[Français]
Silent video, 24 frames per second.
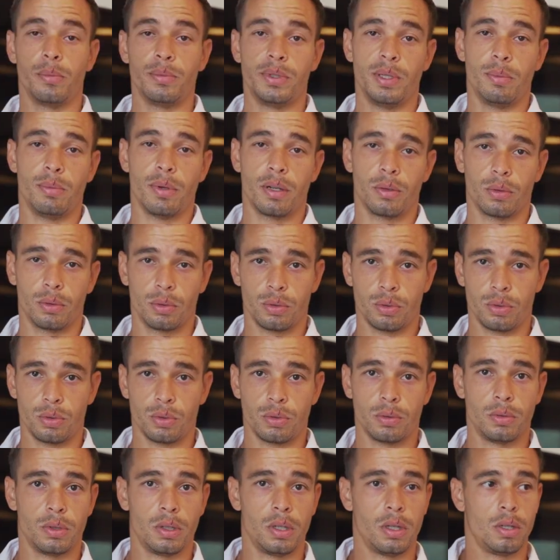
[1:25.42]
un petit peu à contre-jour.
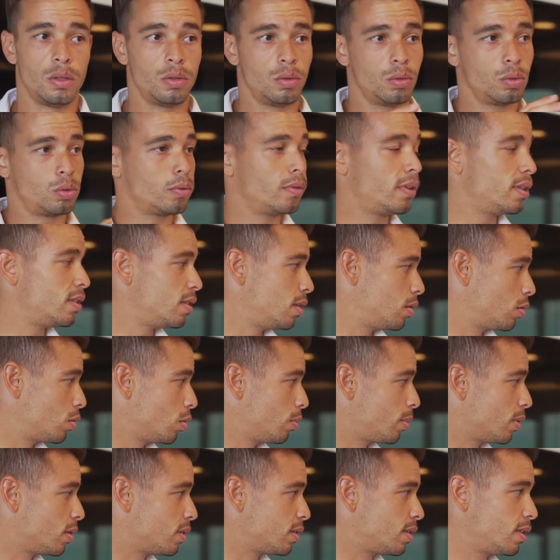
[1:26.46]
Donc, on va essayer de
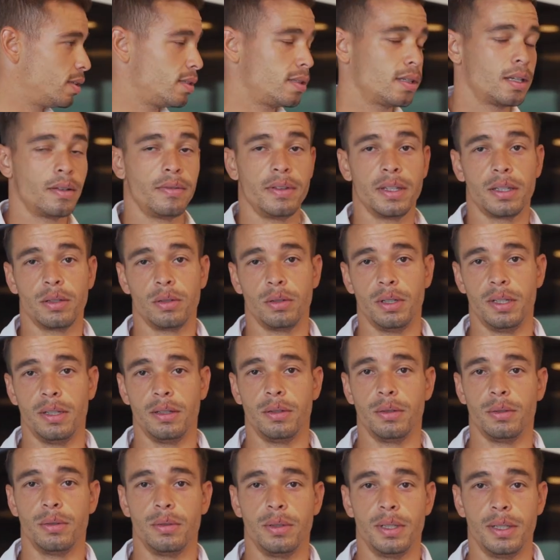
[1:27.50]
compenser ça avec les, les
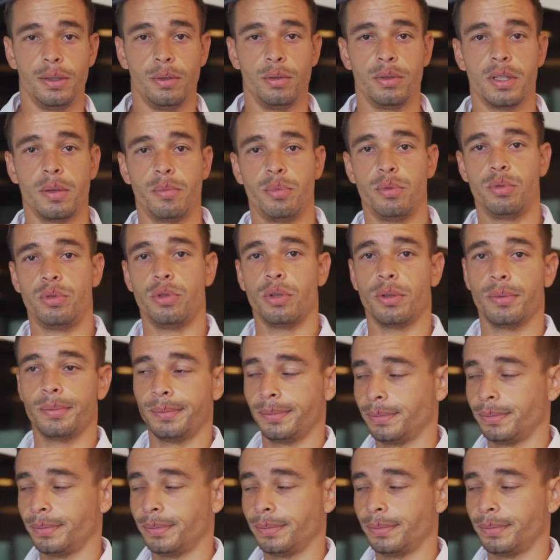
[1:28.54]
deux apertures.